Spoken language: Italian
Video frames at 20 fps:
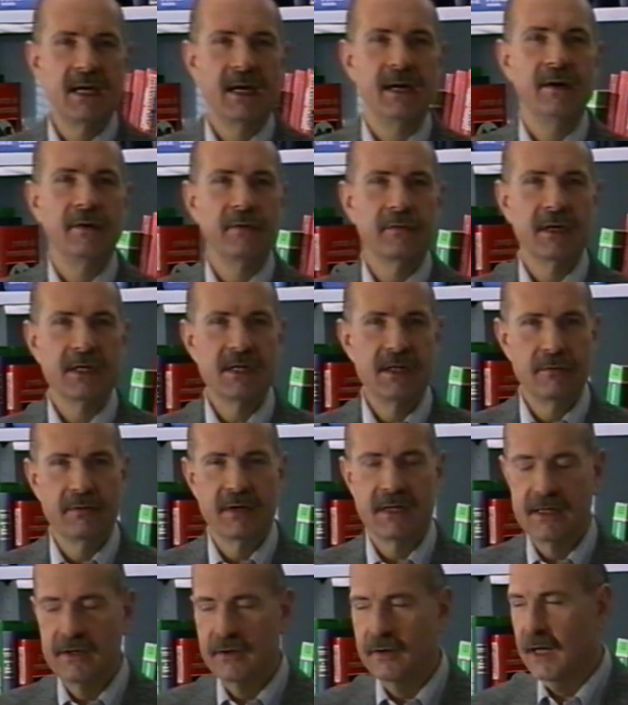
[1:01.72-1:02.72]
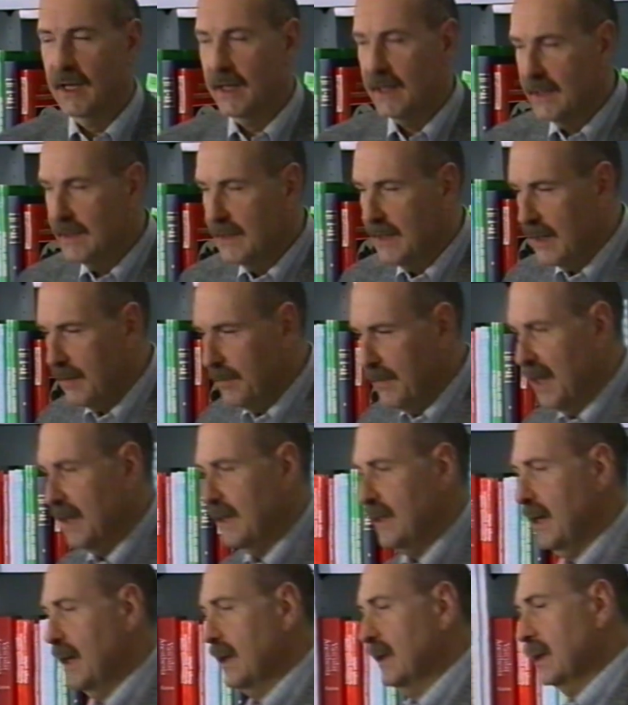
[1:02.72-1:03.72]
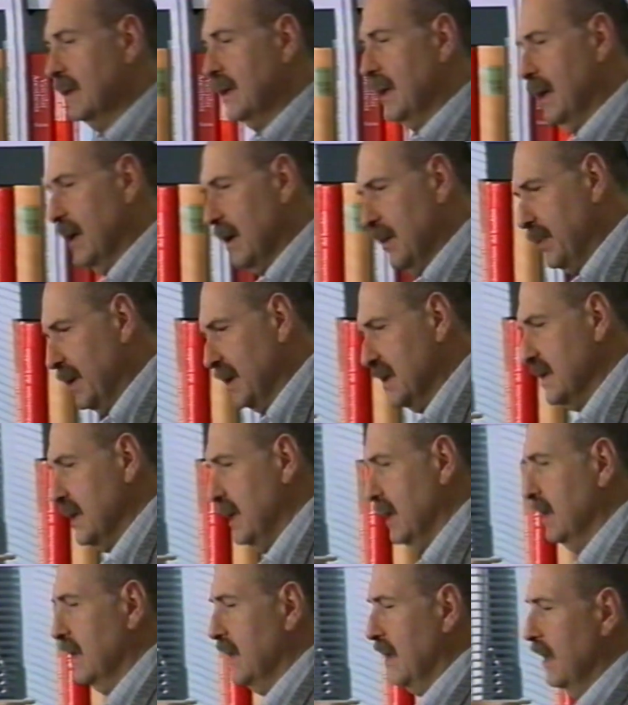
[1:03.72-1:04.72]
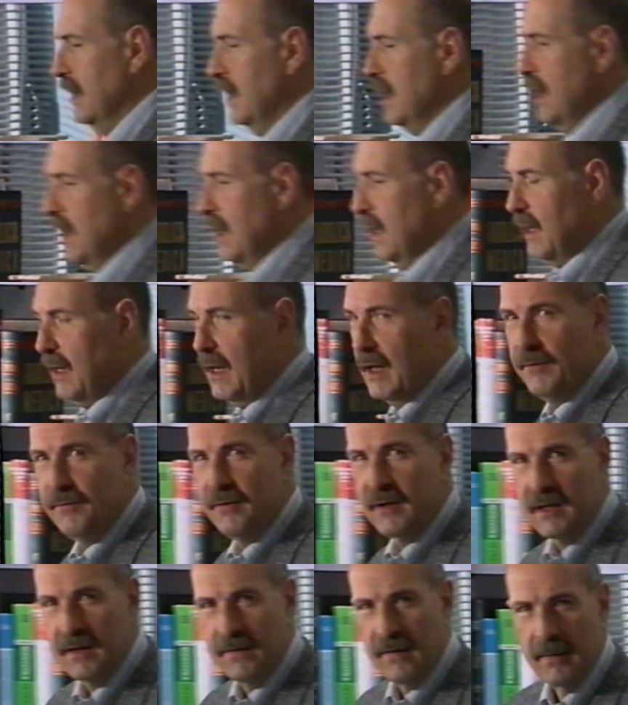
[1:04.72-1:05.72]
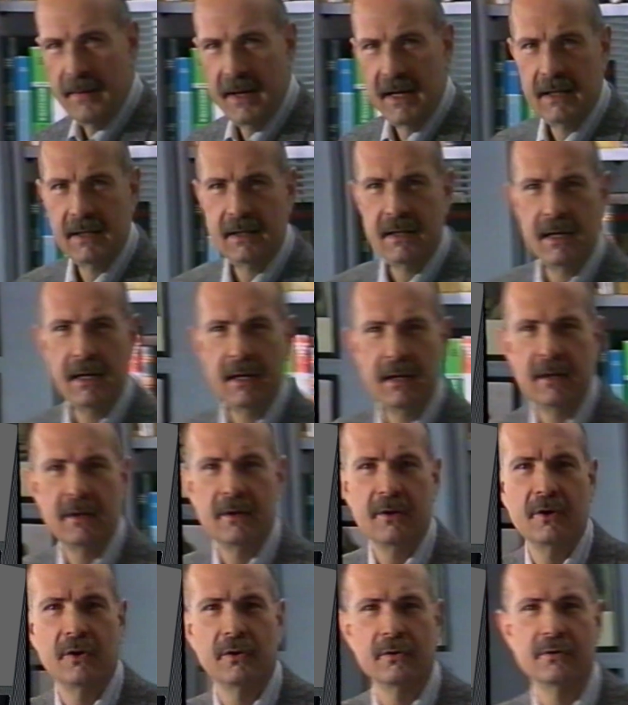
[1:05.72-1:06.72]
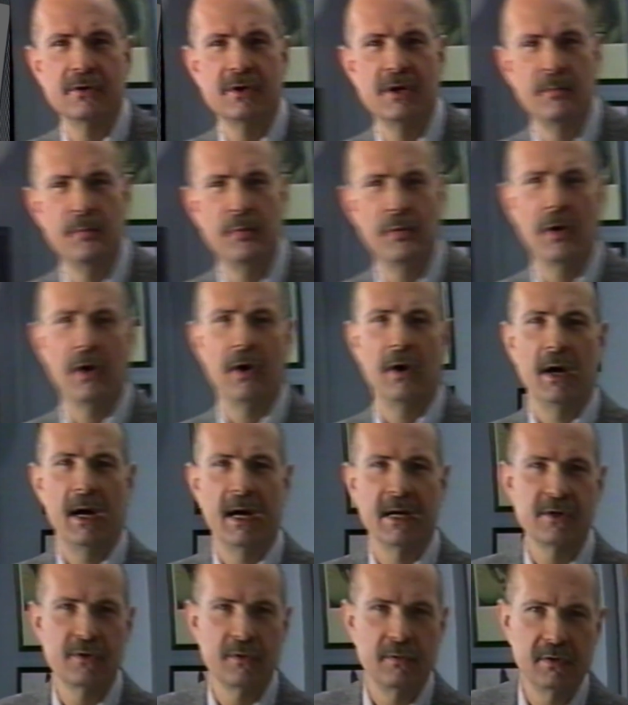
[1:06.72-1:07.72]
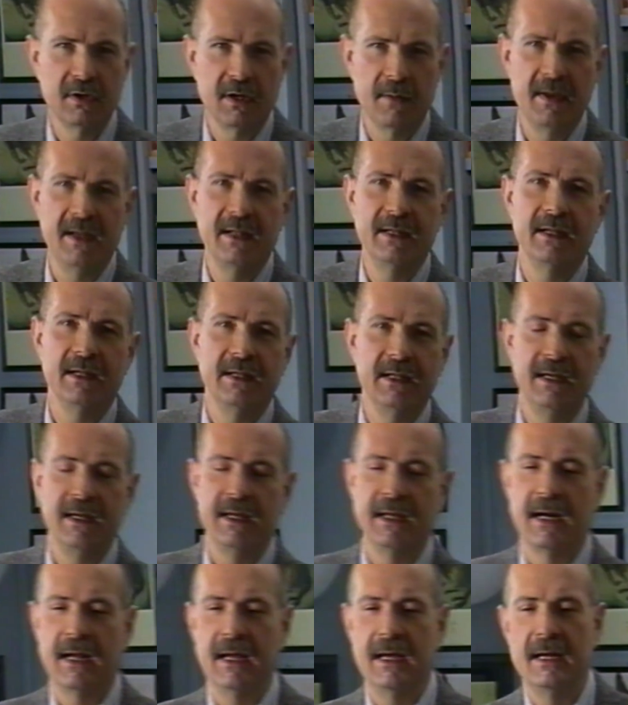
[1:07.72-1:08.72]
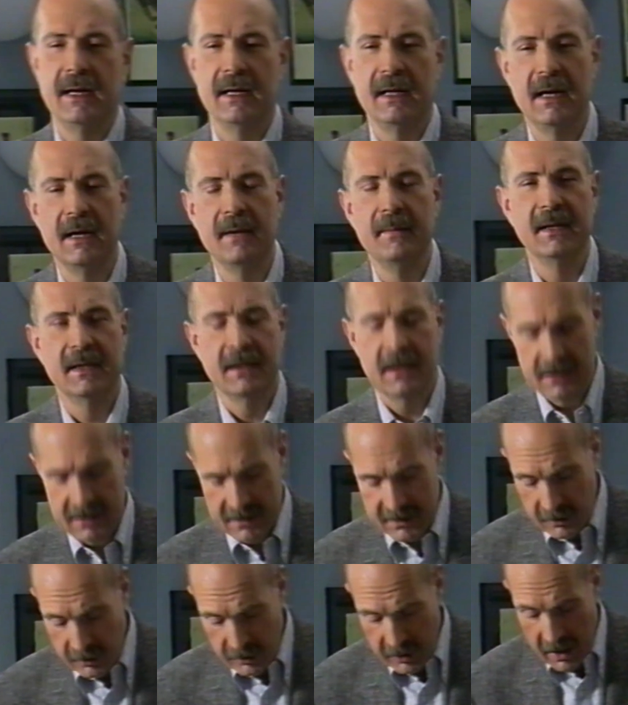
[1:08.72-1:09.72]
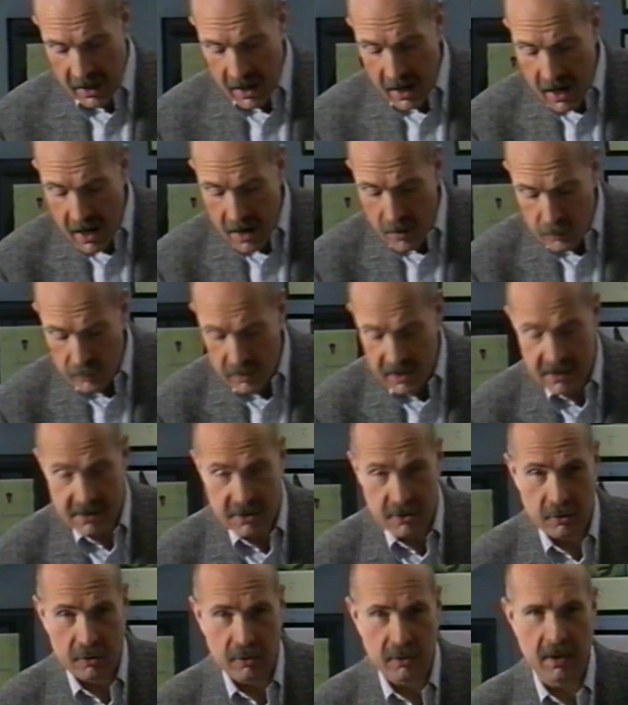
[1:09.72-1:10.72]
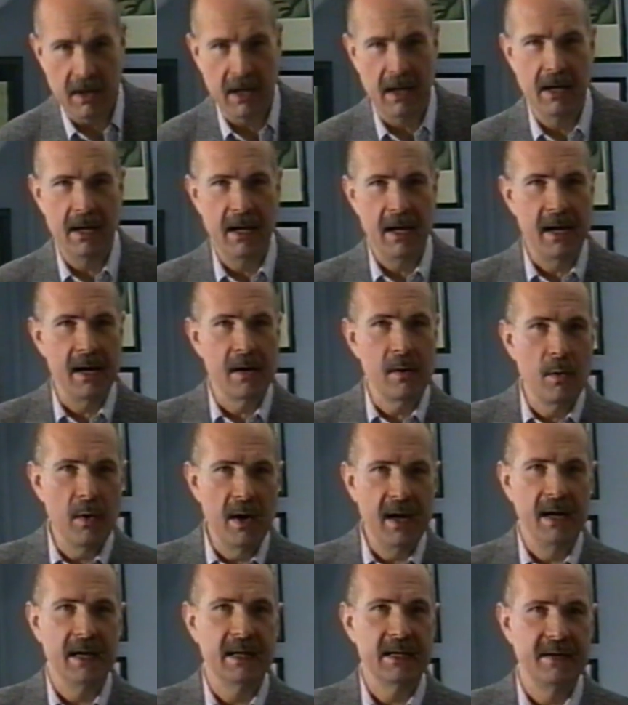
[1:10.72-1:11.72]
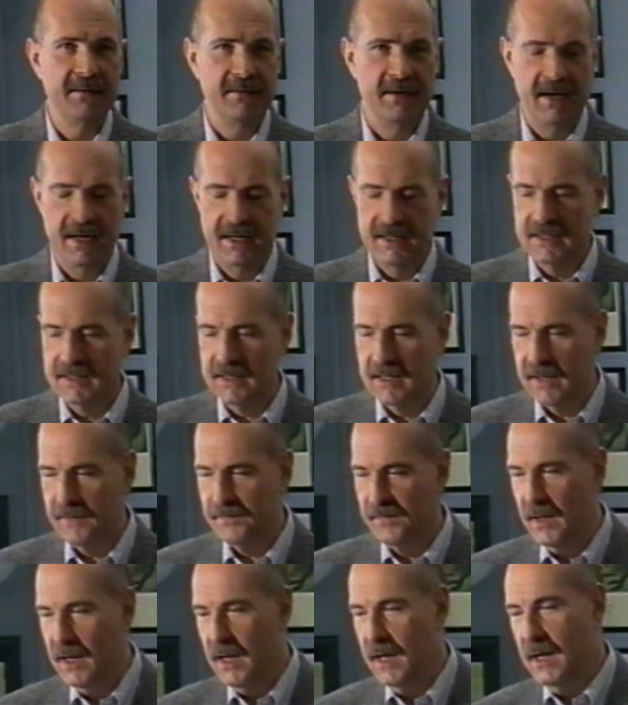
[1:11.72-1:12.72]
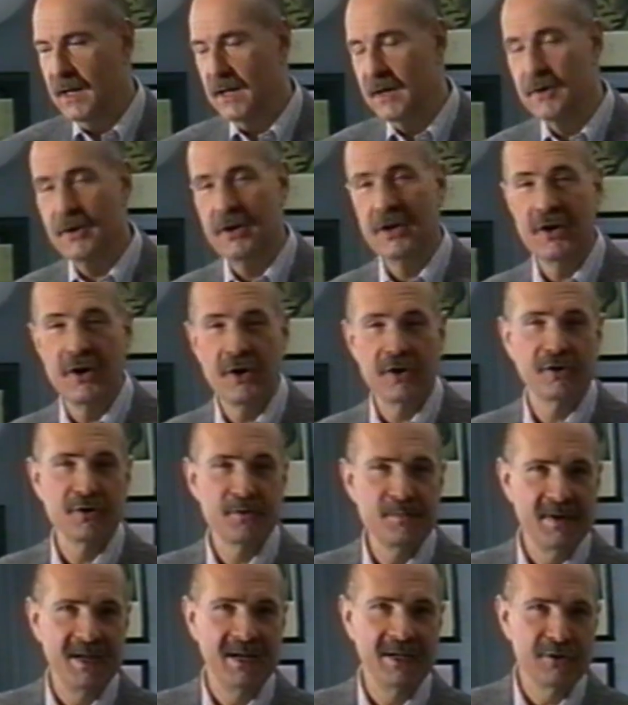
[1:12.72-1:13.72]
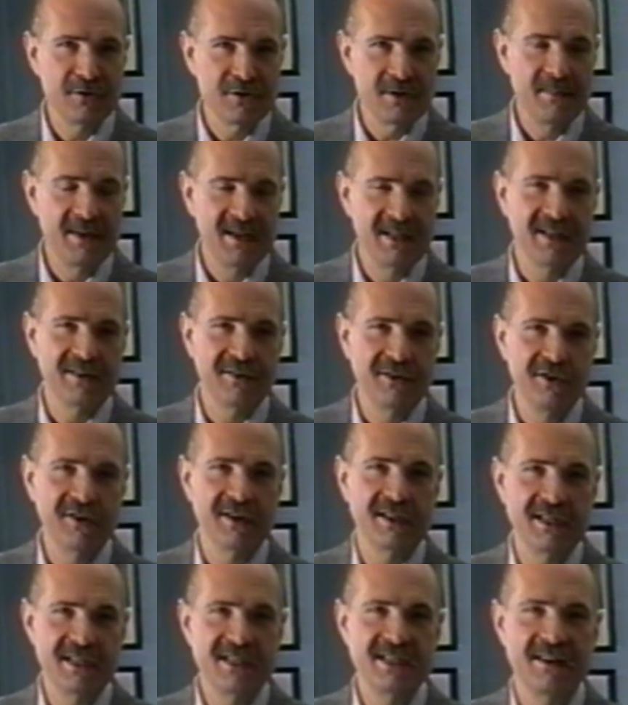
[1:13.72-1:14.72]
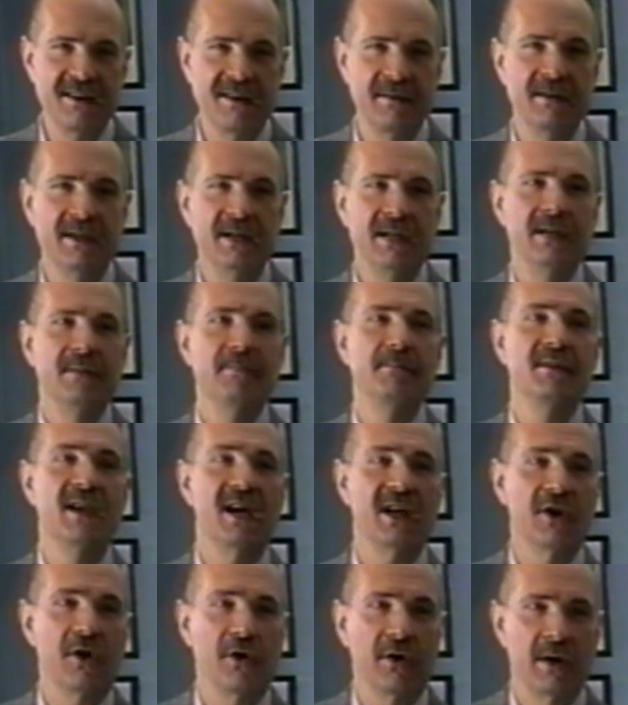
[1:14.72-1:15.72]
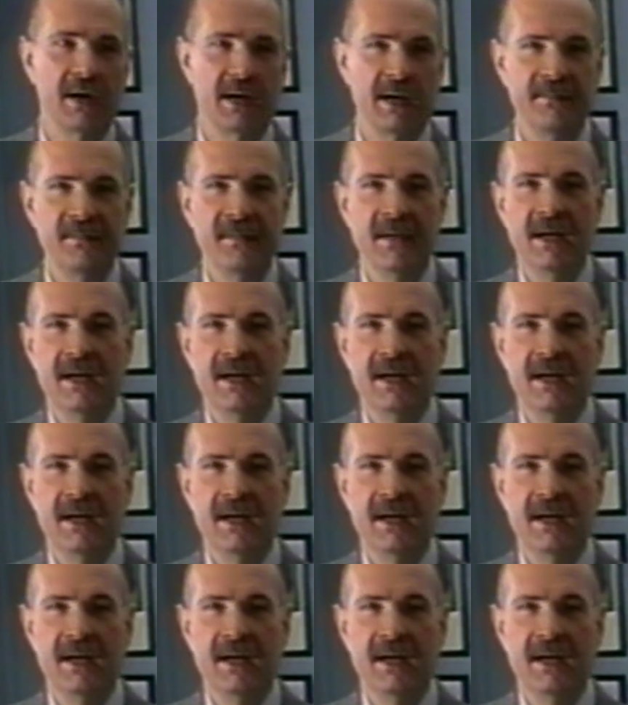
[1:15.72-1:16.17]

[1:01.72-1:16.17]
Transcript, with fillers: c'è una situazione intermedia da tenere presente. Effettivamente non si può assolutamente dire l'alimentazione è una sola e quella deve essere. Io ricordo spiritosamente quello che diceva mia nonna,